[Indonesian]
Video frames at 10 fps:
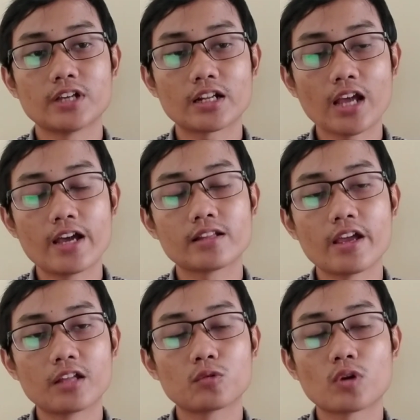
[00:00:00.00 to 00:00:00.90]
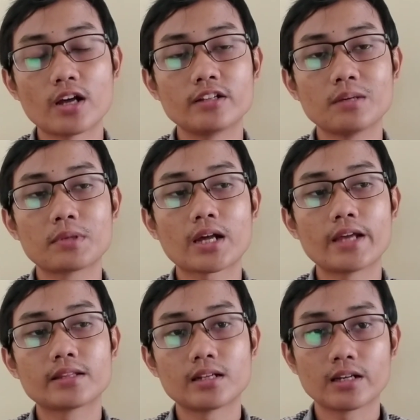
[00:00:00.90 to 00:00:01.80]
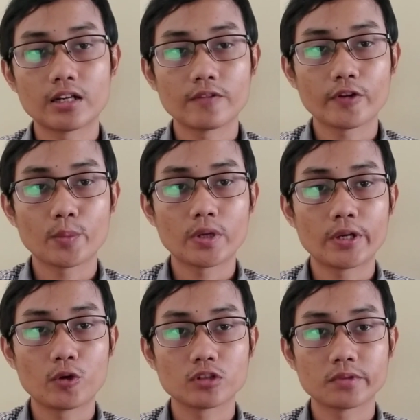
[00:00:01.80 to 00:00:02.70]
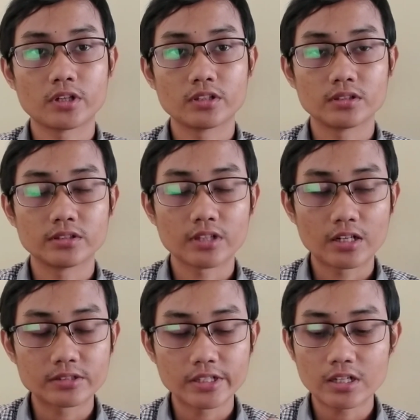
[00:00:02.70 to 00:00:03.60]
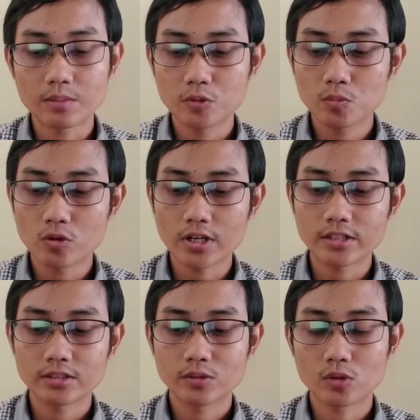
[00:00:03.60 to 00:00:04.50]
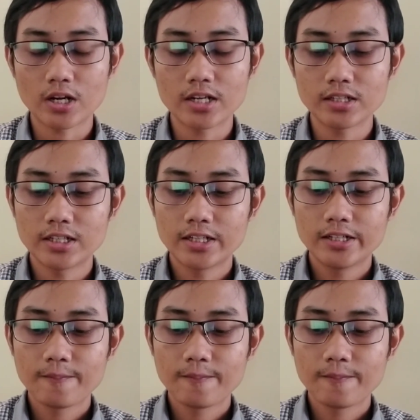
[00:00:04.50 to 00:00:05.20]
cari ayat-ayat Quran yang berkaitan dengan fenomena geosfer saran saya kamu buka Quran